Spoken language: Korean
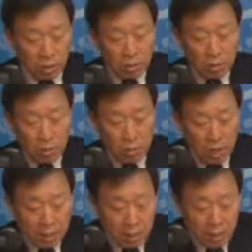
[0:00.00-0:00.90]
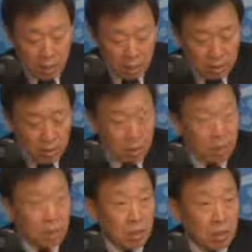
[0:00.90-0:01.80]
그래서 이제 많은
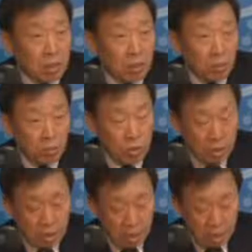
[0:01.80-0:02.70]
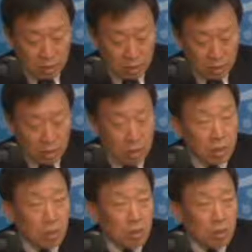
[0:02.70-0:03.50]
시장님들이 또 지자체 장님들이